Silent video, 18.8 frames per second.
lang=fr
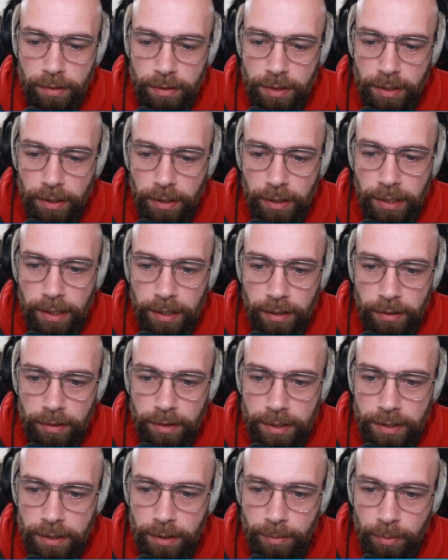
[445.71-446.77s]
C'est vrai que là,
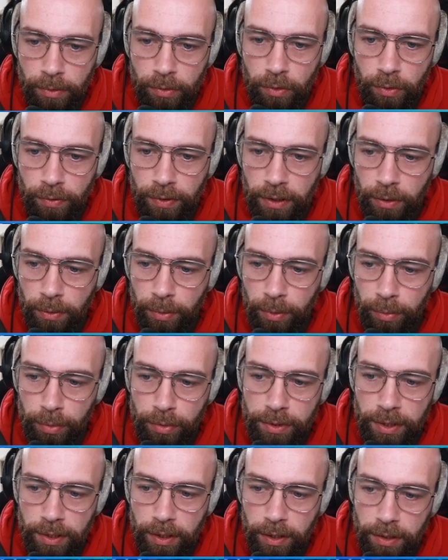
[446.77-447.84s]
les éléments deviennent un peu
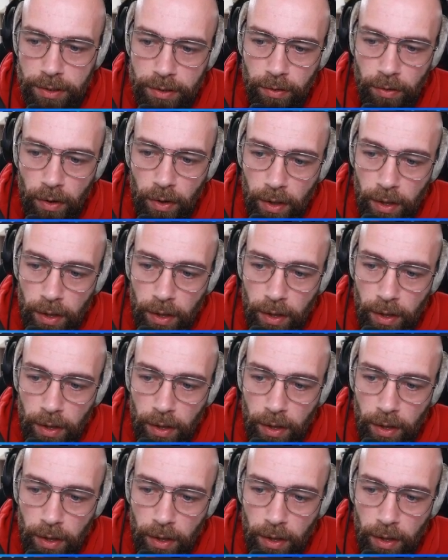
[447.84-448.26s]
plus intéressants.